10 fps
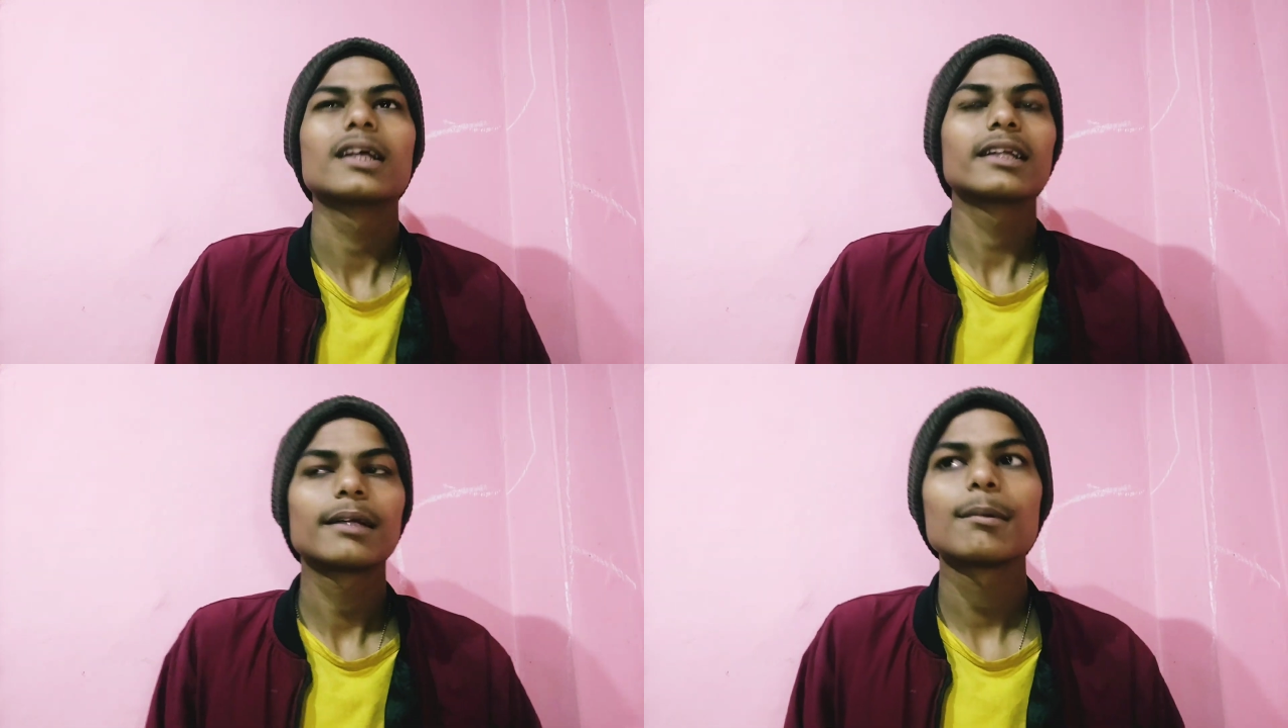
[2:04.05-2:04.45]

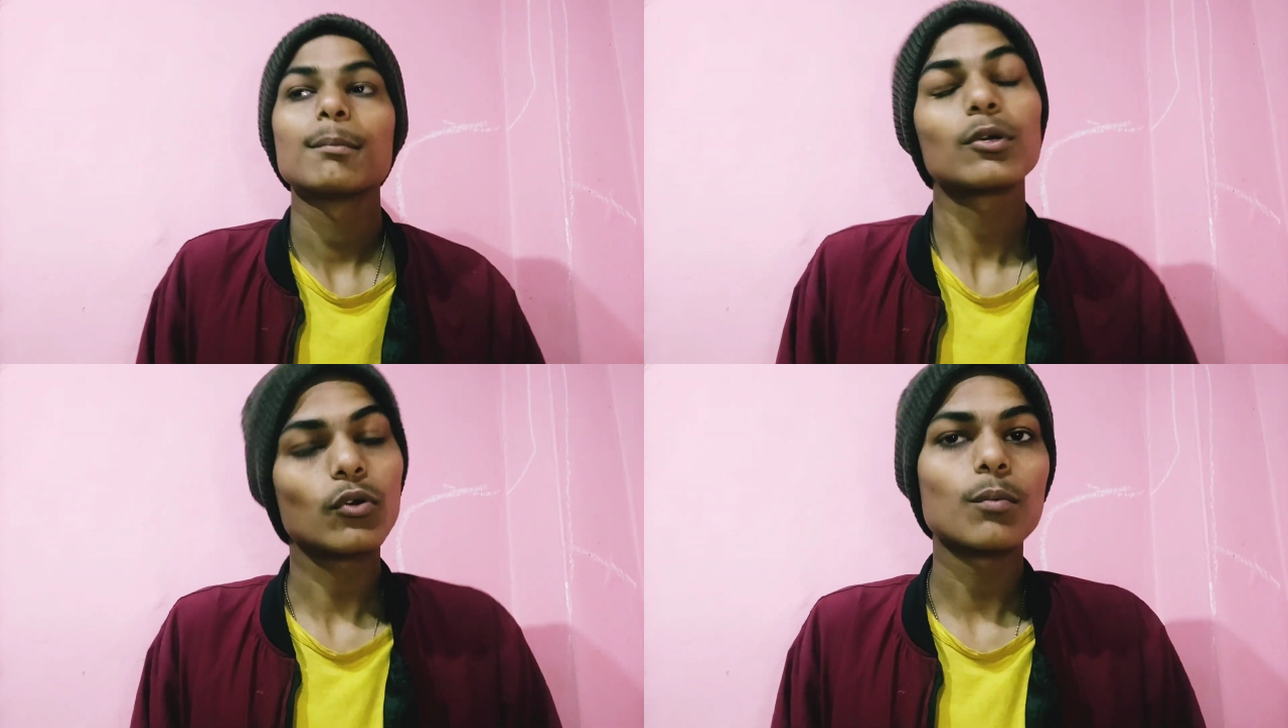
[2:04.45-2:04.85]
देखने में
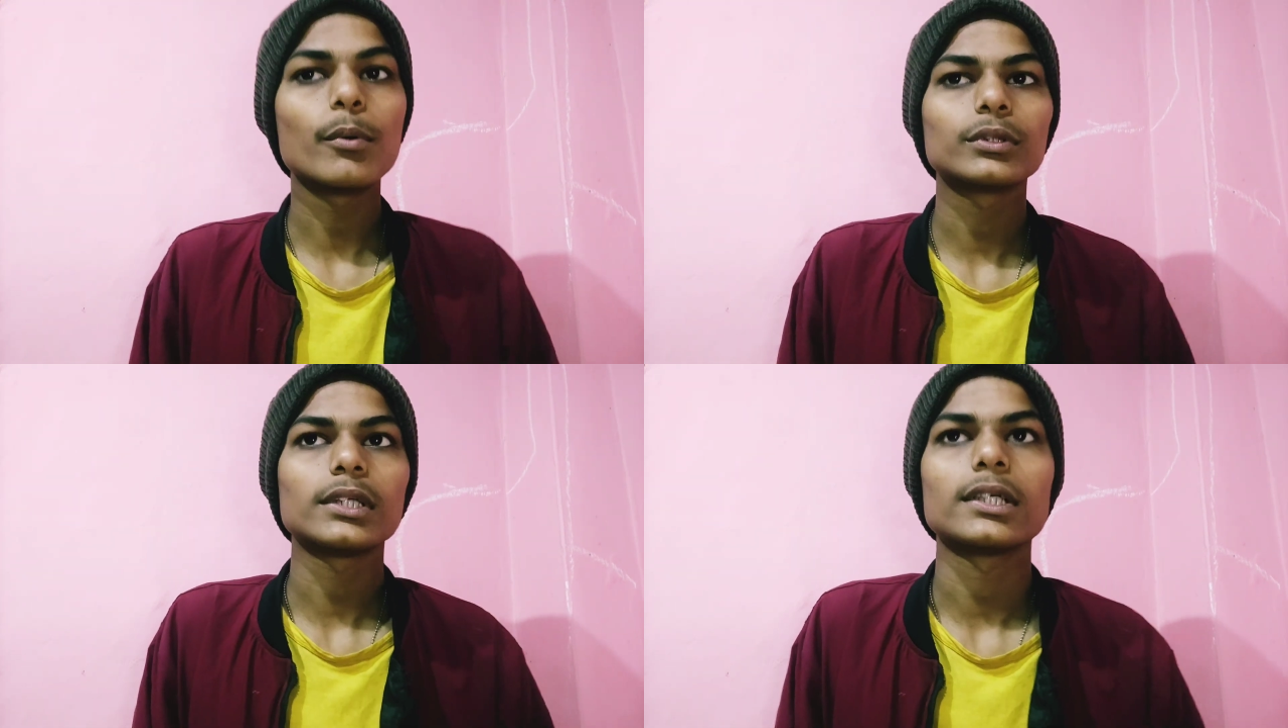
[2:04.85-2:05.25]
मेरे को भी
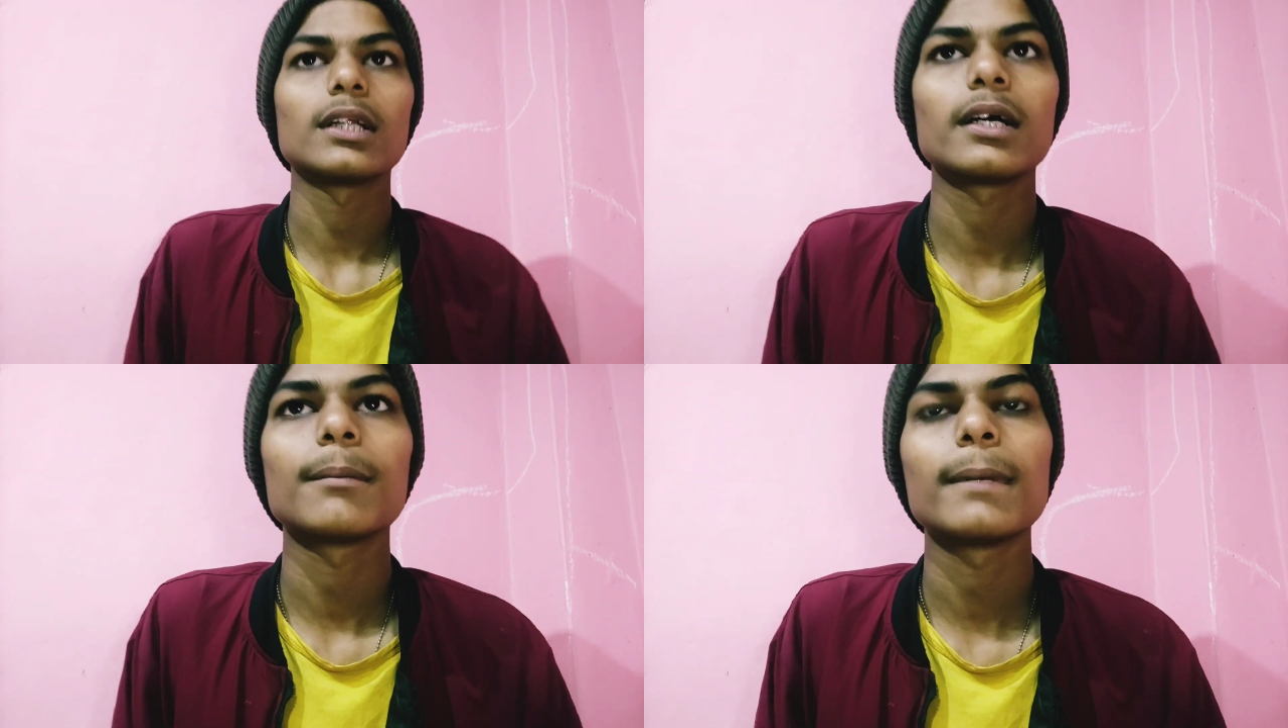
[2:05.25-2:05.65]
बहुत
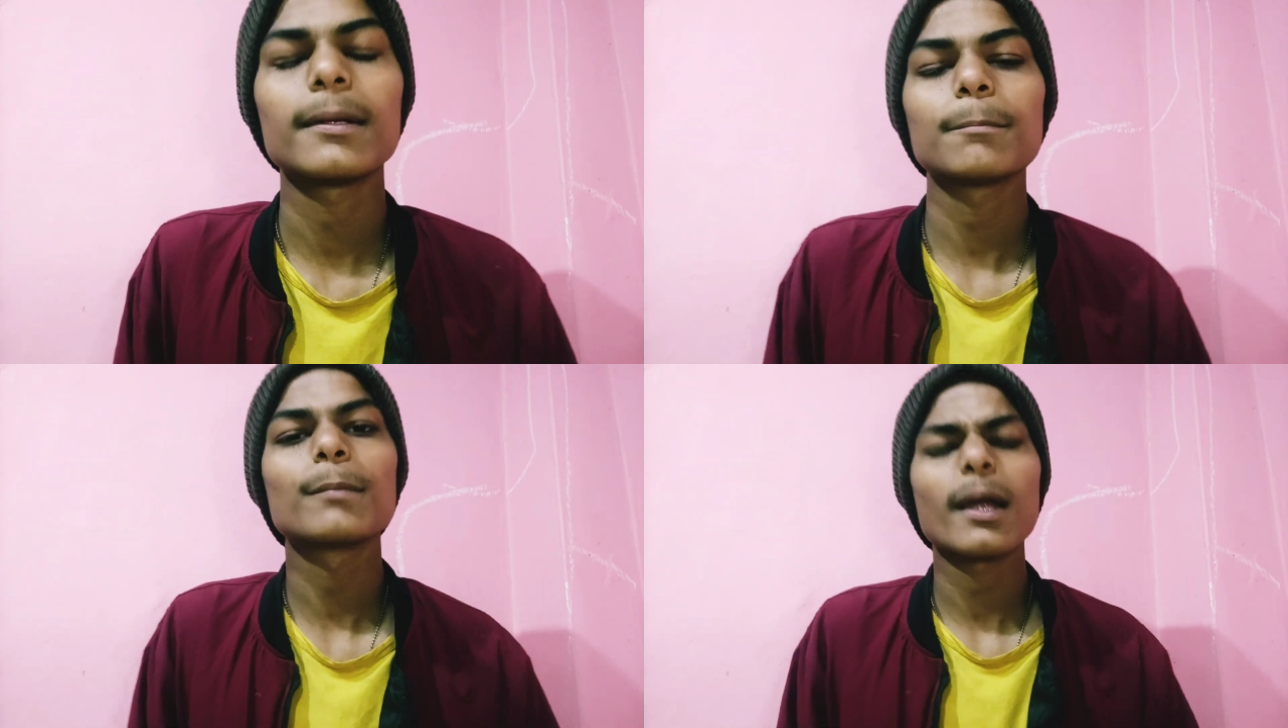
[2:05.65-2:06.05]
अच्छा लगा
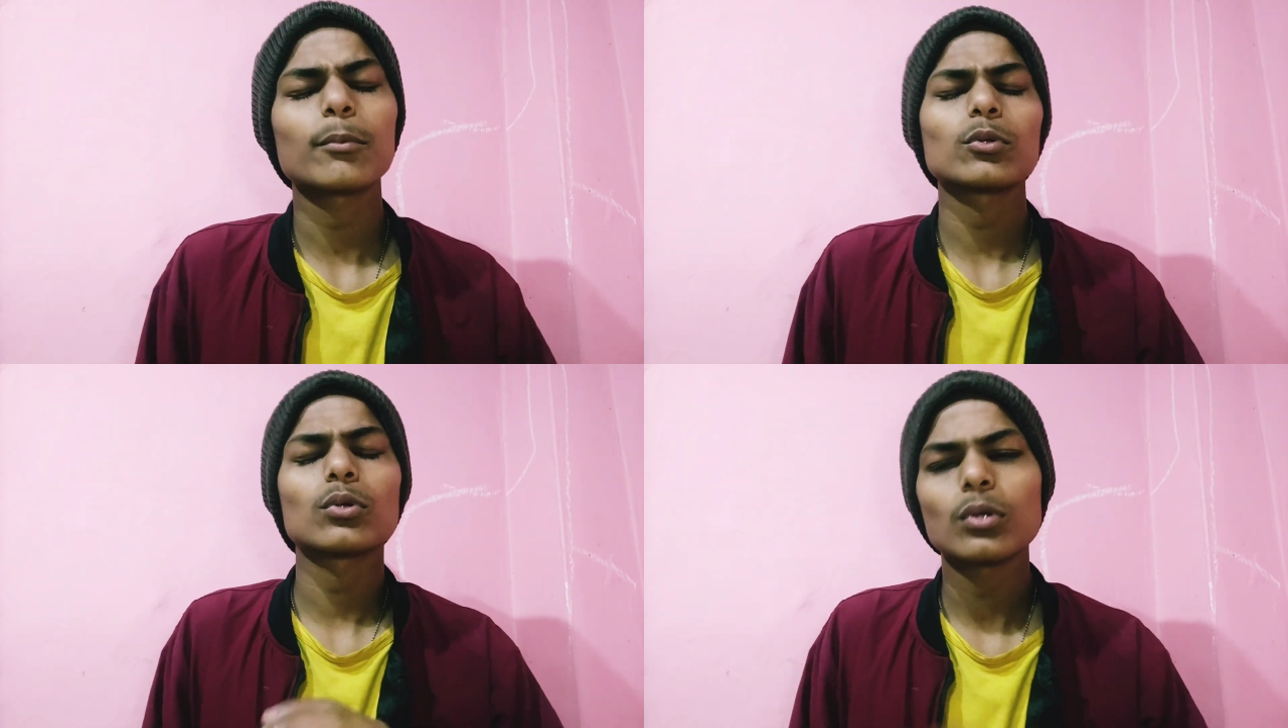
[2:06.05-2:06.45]
मैं मैं
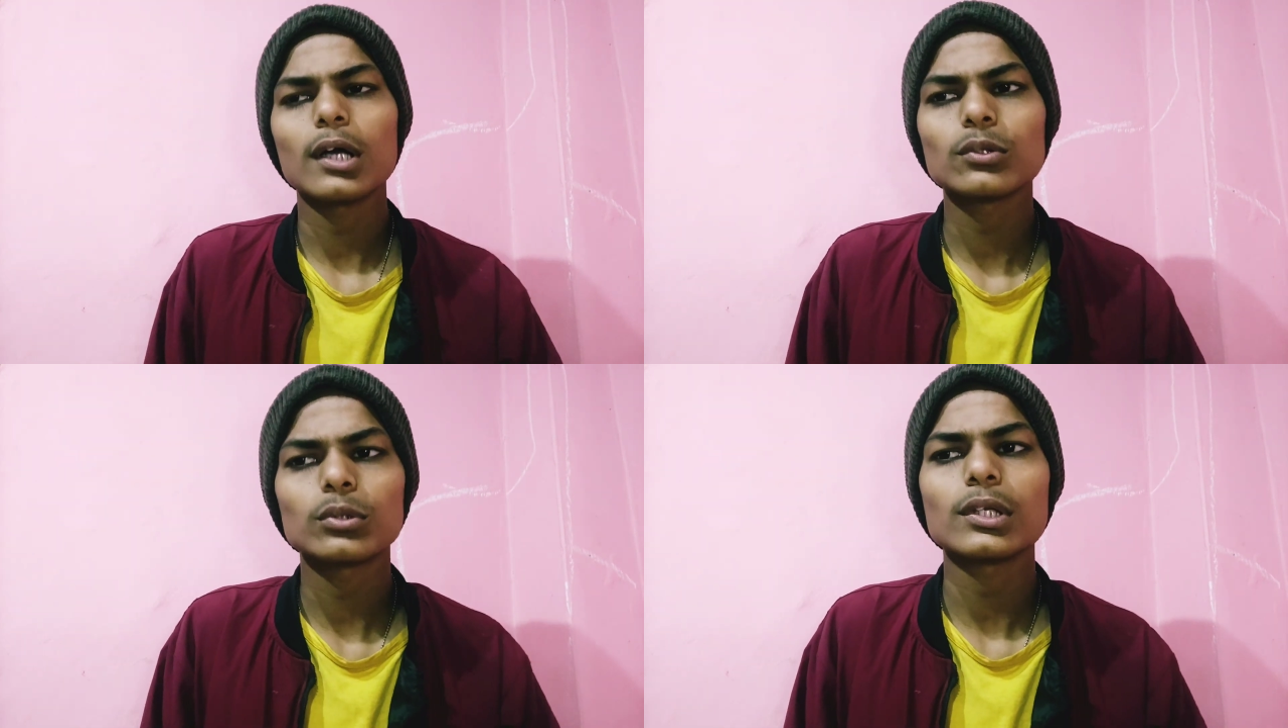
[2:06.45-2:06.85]
आपको
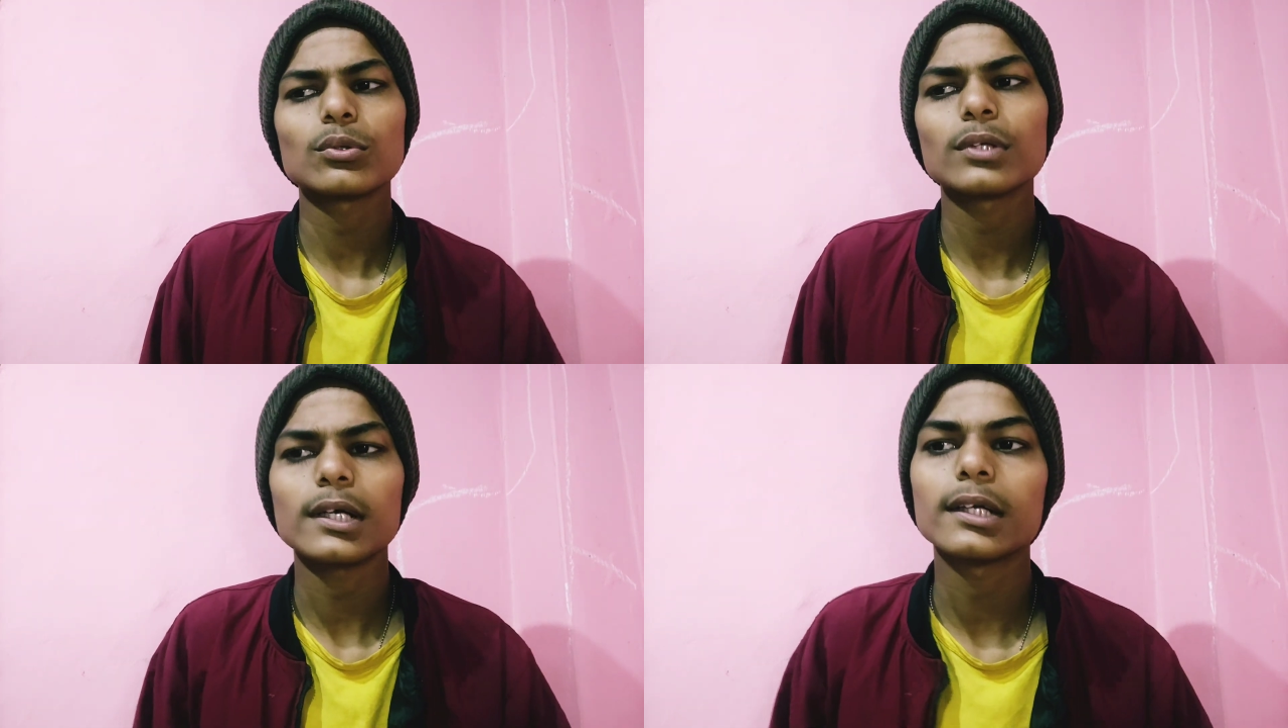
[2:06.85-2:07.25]
थोड़ा छोटा
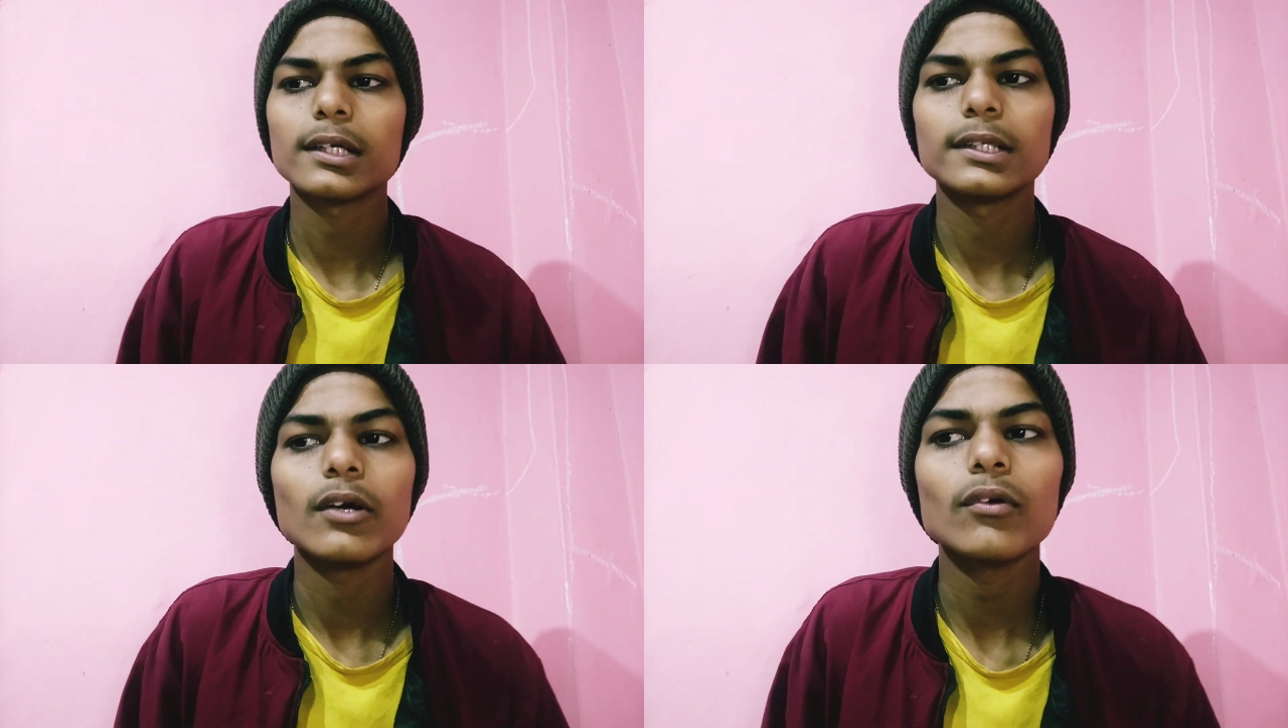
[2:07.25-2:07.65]
छोटा
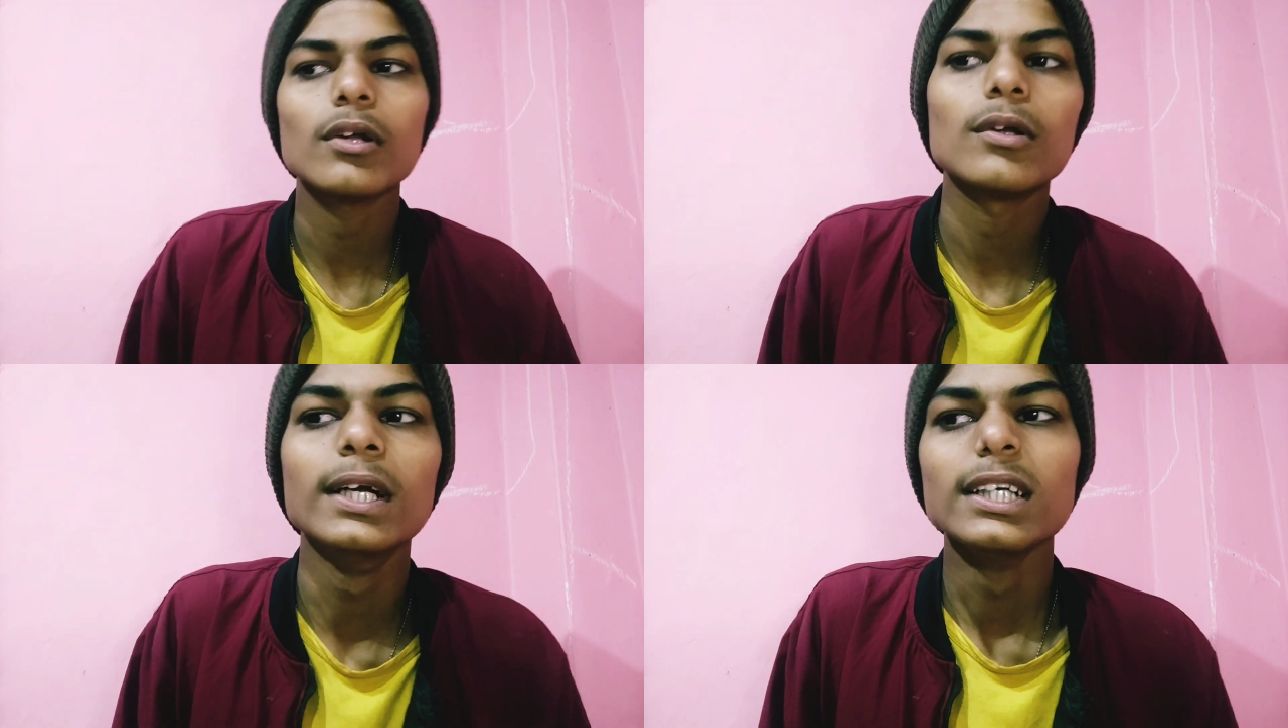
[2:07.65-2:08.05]
करके दिया हूँ
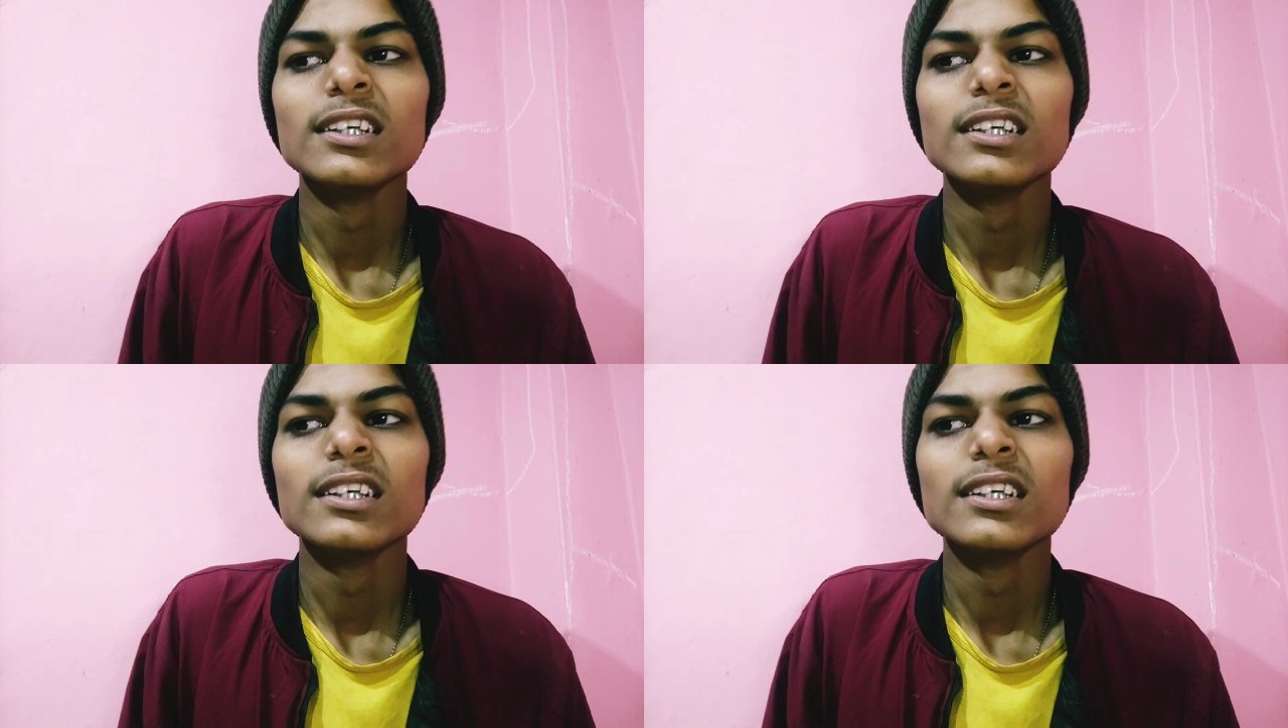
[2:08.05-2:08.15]
क्योंकि